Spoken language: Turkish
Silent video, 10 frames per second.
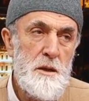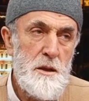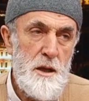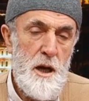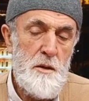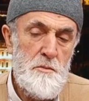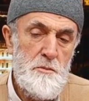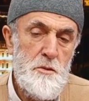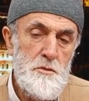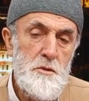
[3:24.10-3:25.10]
Yani
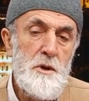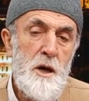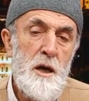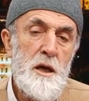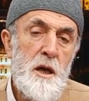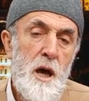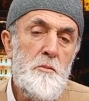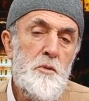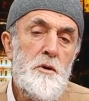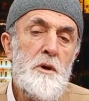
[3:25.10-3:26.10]
bu dünyanın
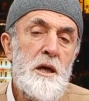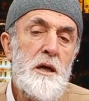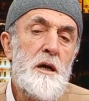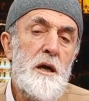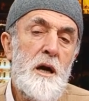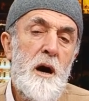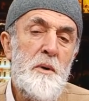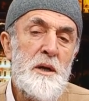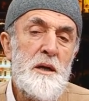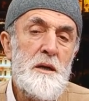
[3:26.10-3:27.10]
en büyük
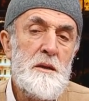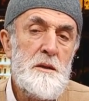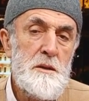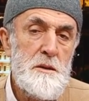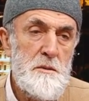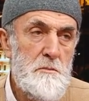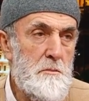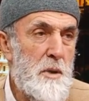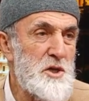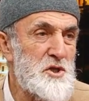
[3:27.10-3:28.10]
inkılabının
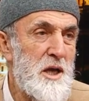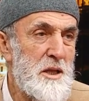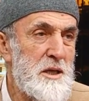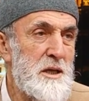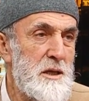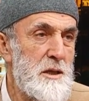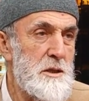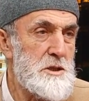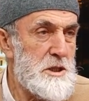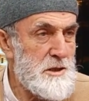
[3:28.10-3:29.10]
başladığı,
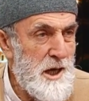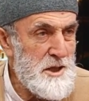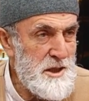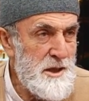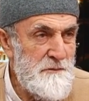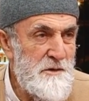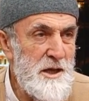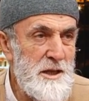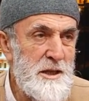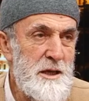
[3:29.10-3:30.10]
startının
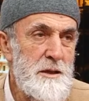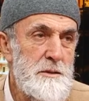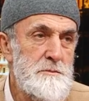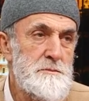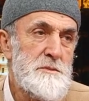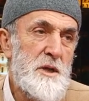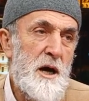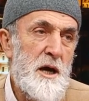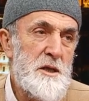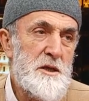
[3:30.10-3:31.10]
verildiği
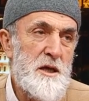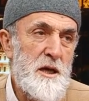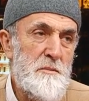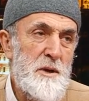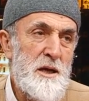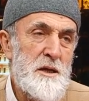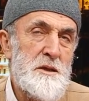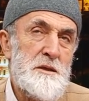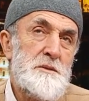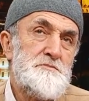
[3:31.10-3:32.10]
ayet-i
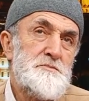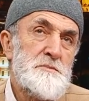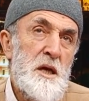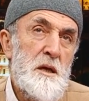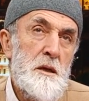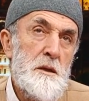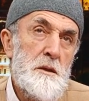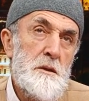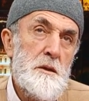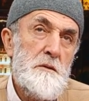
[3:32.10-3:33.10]
kerimelerdir.
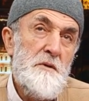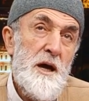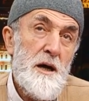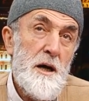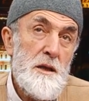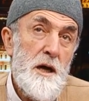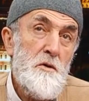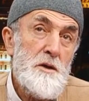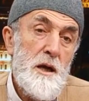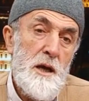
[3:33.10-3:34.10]
Ve
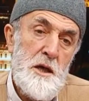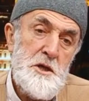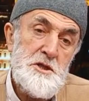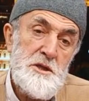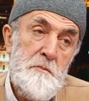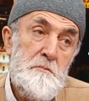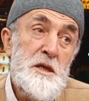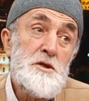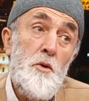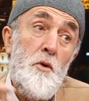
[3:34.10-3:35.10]
Allahu Teala işte
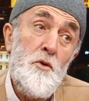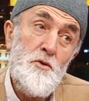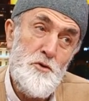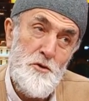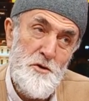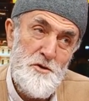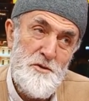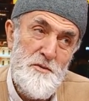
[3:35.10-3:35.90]
biz onu diyor.